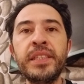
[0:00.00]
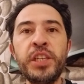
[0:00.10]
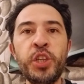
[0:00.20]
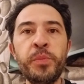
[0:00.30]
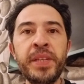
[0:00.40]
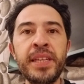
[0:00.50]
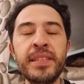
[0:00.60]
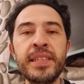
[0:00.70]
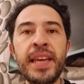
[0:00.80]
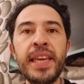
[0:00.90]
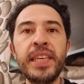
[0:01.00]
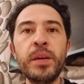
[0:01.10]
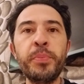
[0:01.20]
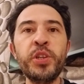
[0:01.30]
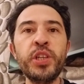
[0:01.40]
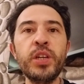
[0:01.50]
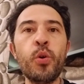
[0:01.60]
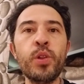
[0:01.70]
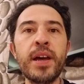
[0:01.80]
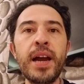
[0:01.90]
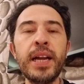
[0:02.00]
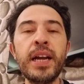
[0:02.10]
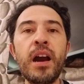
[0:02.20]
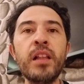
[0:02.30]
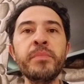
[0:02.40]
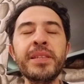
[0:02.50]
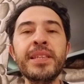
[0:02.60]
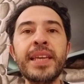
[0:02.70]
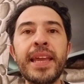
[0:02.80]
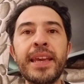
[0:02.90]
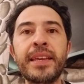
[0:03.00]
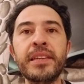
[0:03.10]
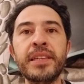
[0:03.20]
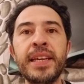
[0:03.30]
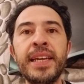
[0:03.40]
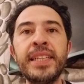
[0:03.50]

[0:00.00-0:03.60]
diş minesine yapışık olarak kalması gerekir.